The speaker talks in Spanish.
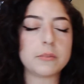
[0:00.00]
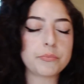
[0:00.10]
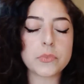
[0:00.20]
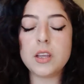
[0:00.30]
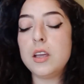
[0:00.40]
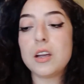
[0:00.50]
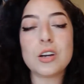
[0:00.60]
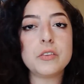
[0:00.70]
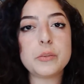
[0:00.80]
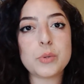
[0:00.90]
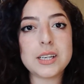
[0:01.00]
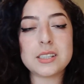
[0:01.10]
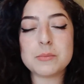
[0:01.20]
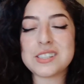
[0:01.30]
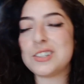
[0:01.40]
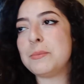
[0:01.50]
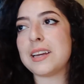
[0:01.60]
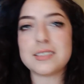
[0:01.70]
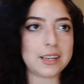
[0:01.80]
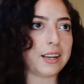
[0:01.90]
Sí. Coffee Break de Maison
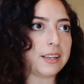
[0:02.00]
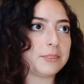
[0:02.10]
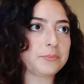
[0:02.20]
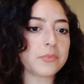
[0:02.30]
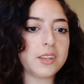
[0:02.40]
Margiela.